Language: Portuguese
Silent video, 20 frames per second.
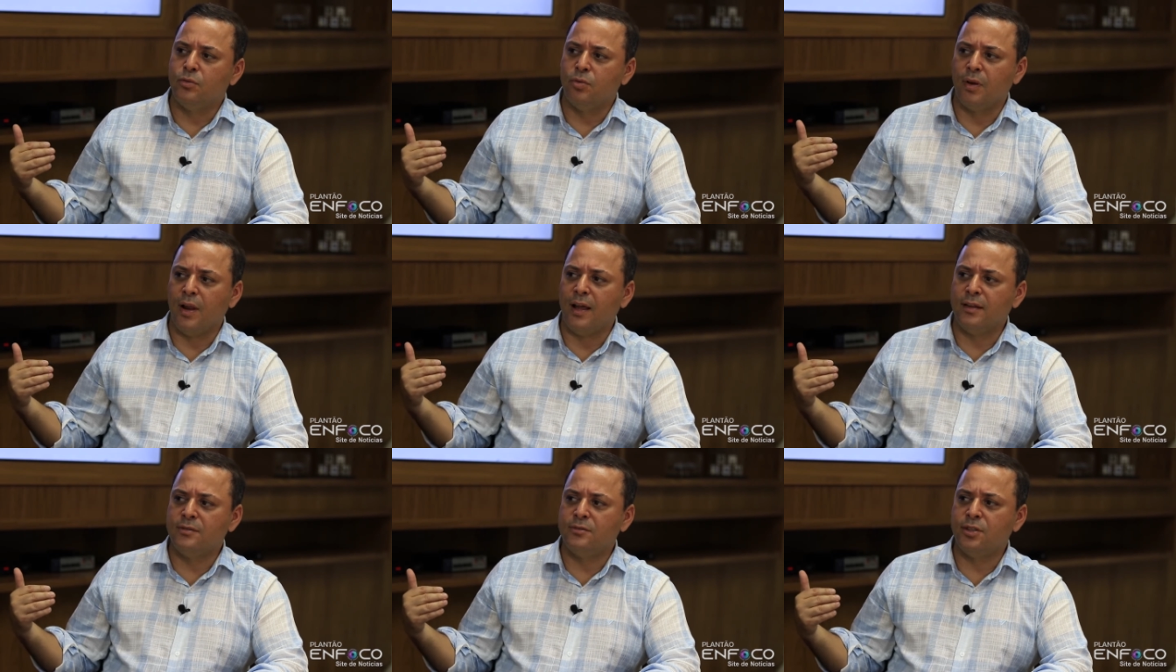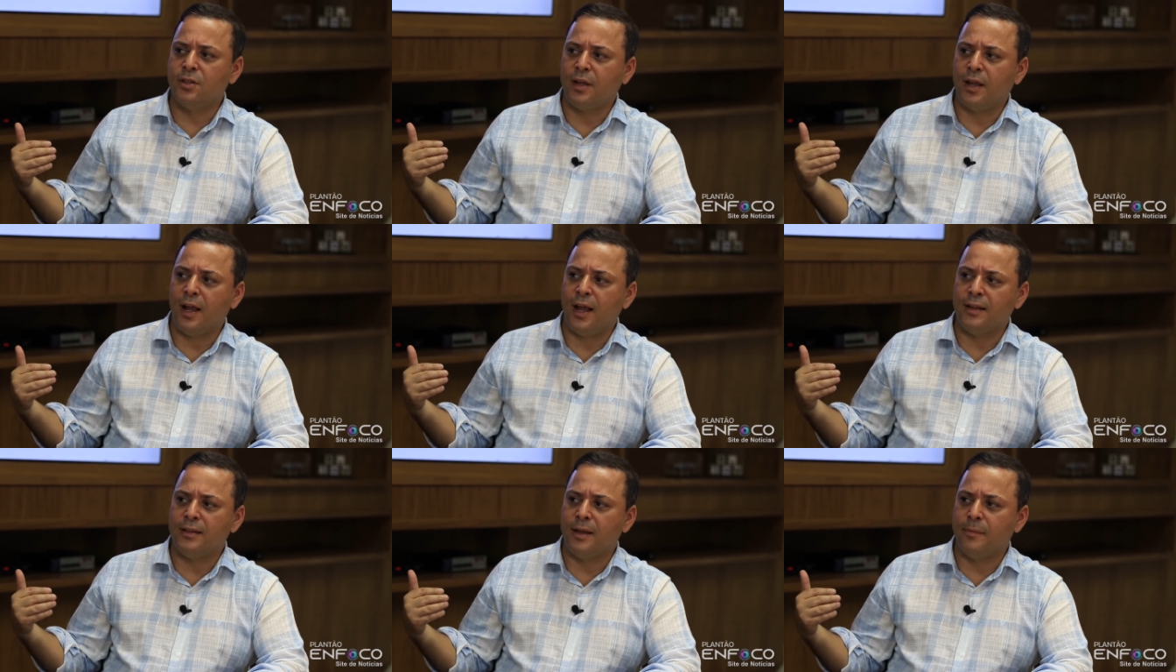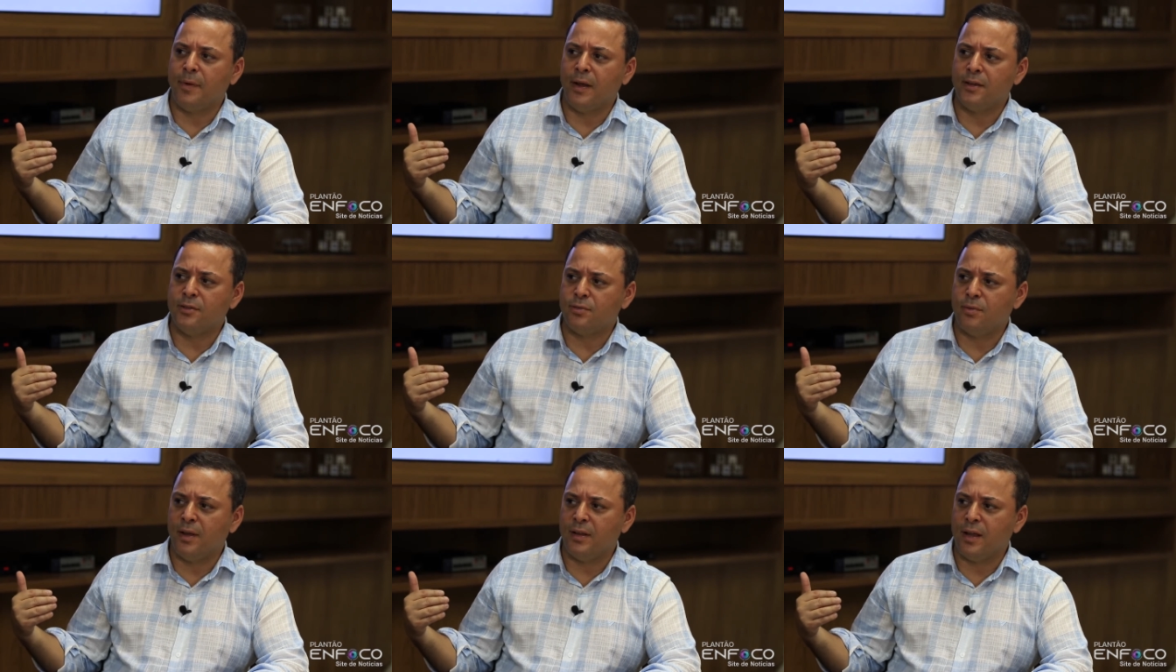do lado de cá da
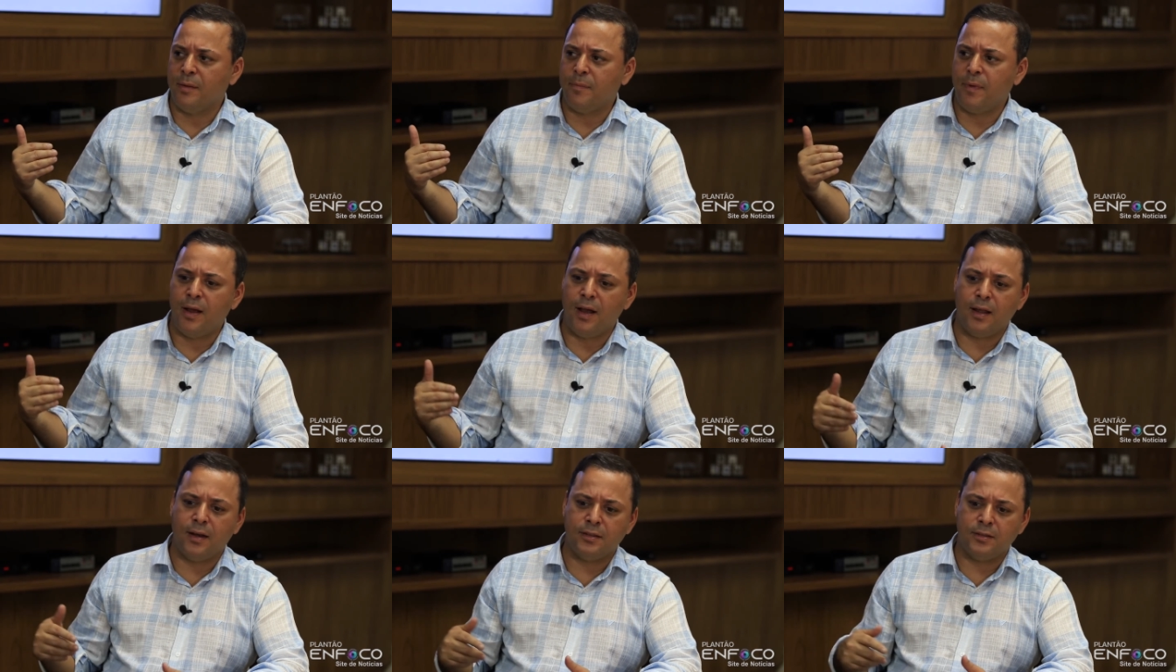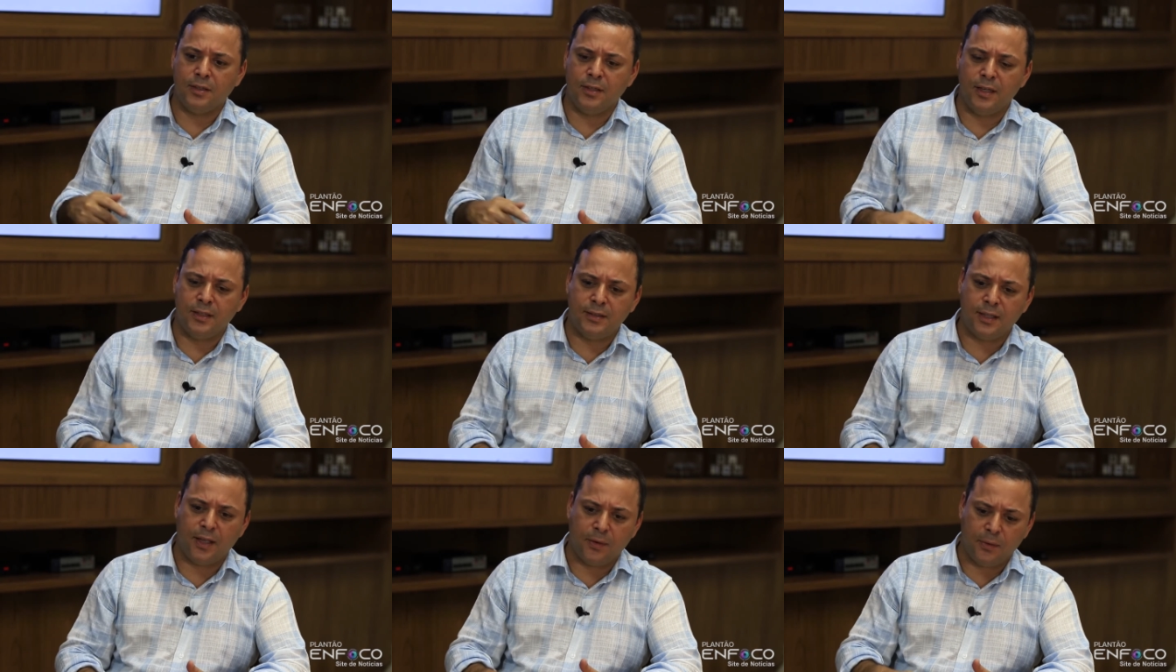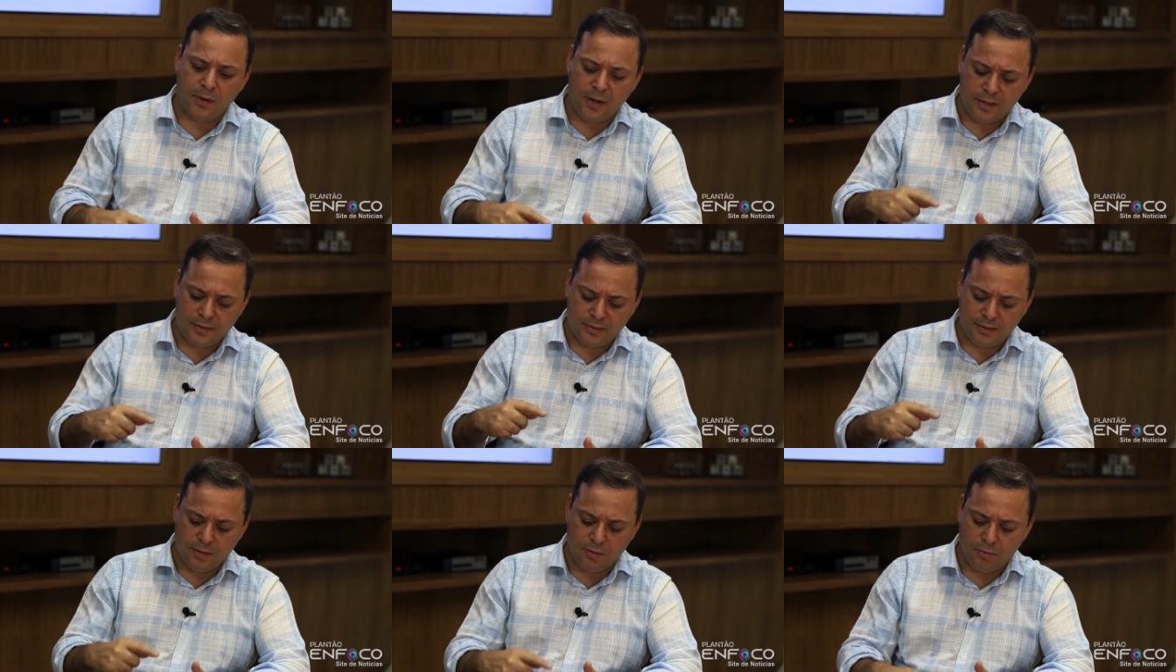Baía de Guanabara, de
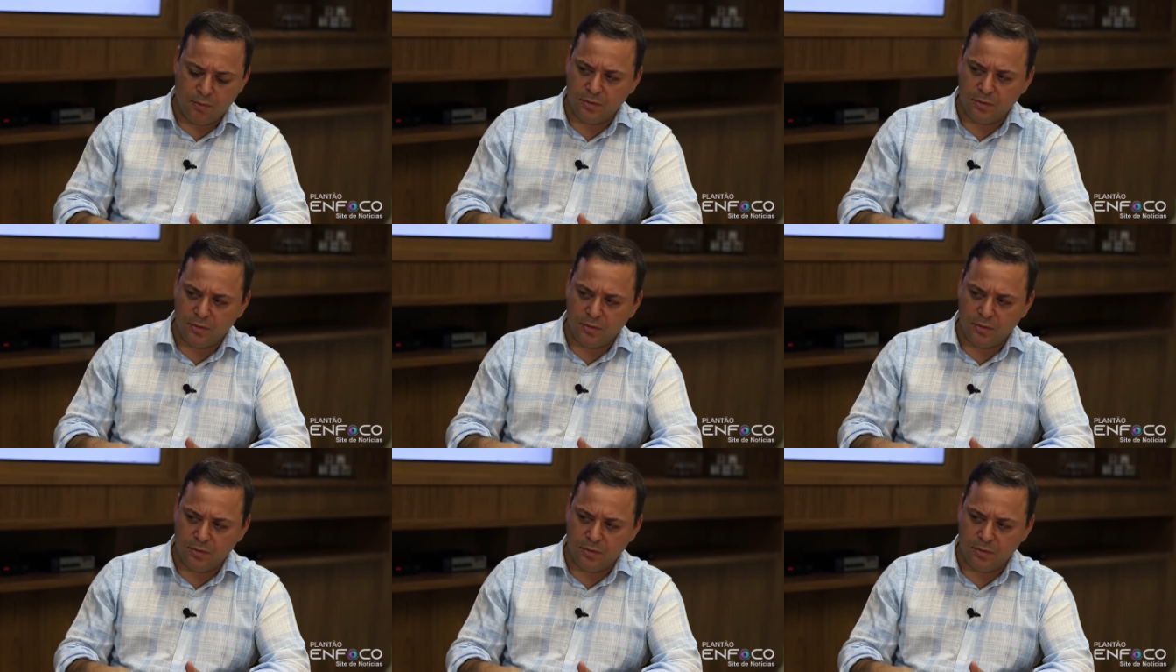Niterói, São